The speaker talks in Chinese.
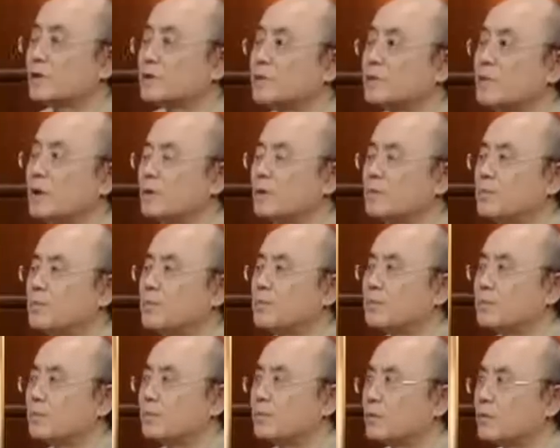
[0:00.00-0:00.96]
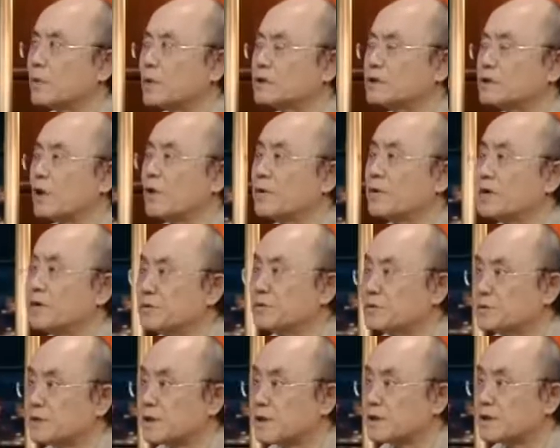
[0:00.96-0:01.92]
有什么那个草原
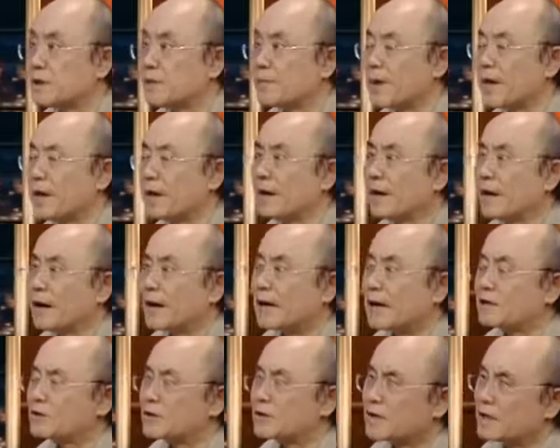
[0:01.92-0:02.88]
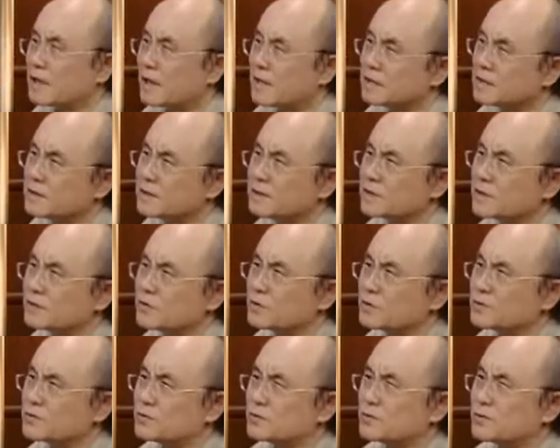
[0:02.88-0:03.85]
英雄小姐妹，还有一个钢琴协
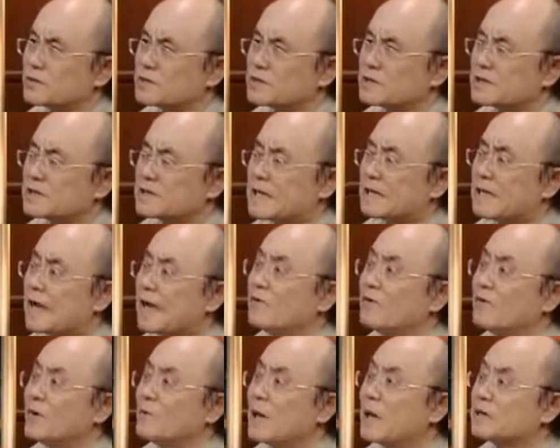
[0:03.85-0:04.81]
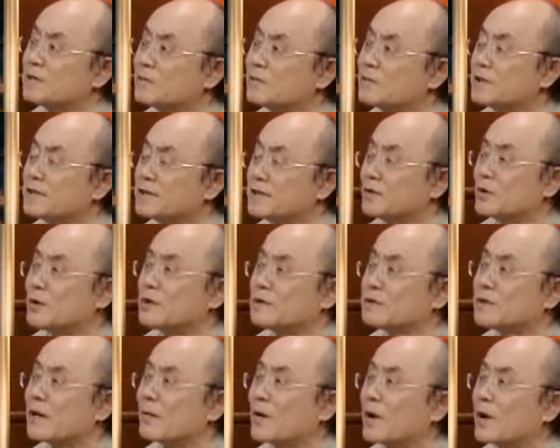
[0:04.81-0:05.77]
奏曲《站台风》吧？是不是？你有
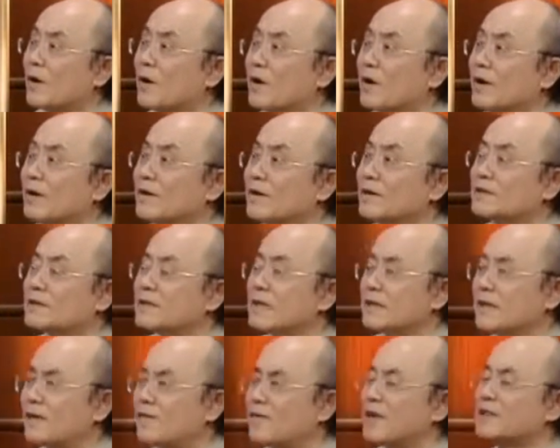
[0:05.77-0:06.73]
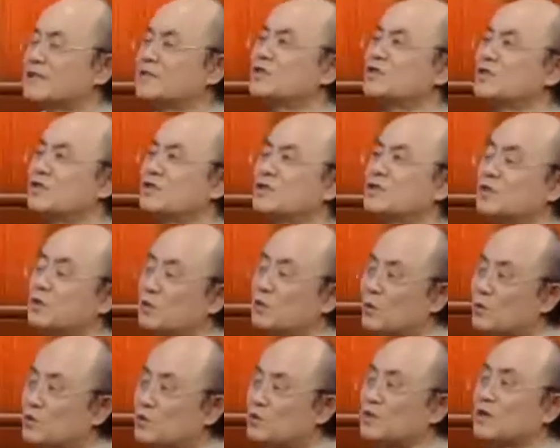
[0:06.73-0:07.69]
印象没有？嗯嗯。战台反正是
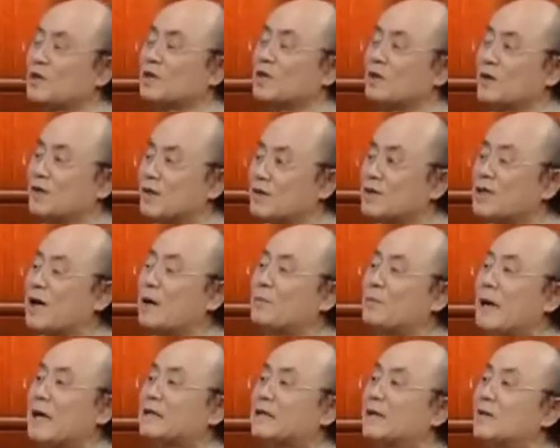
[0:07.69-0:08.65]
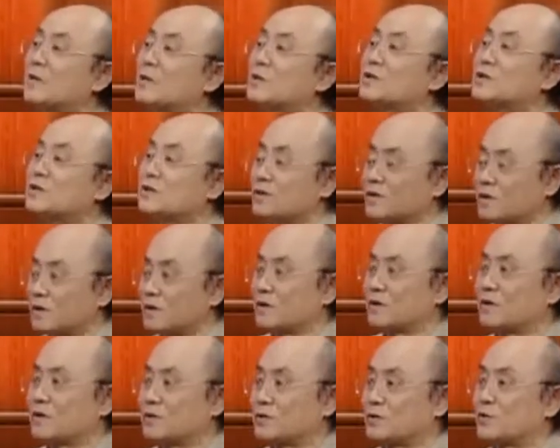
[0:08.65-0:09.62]
都是这个样板的或者是
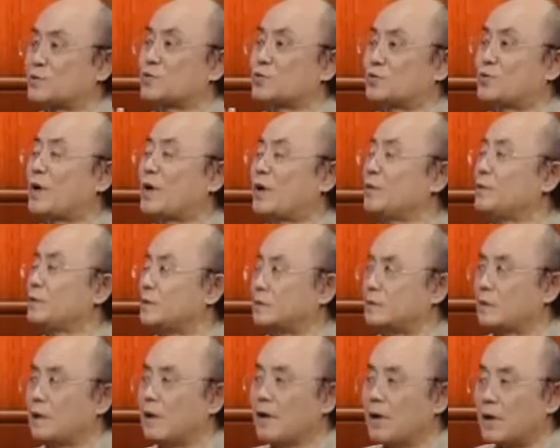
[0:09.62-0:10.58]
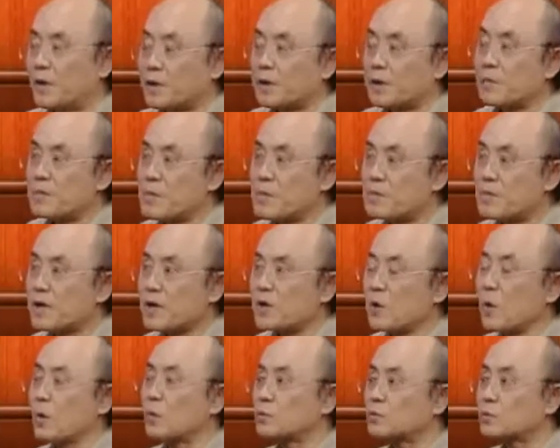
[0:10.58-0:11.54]
主旋律的，根本没
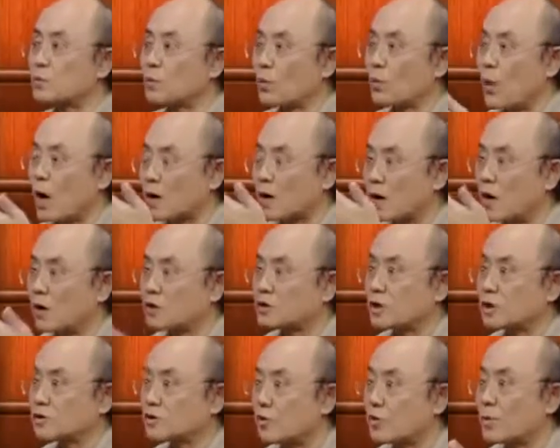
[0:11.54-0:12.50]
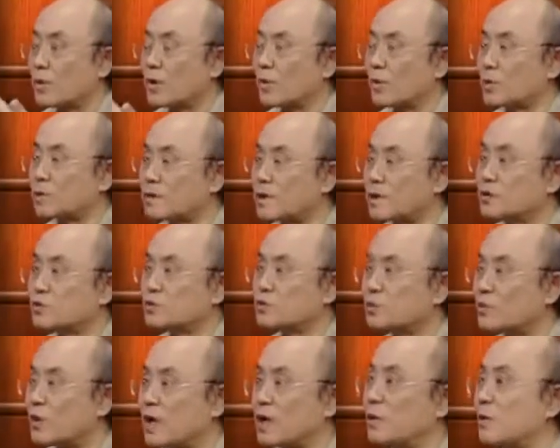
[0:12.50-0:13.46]
有广告上就没有登
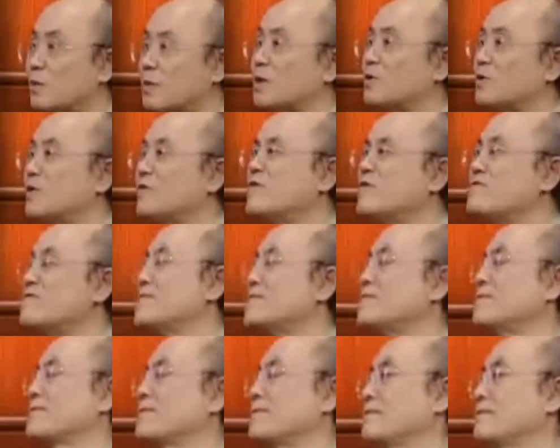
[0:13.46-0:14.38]
出来有贝多芬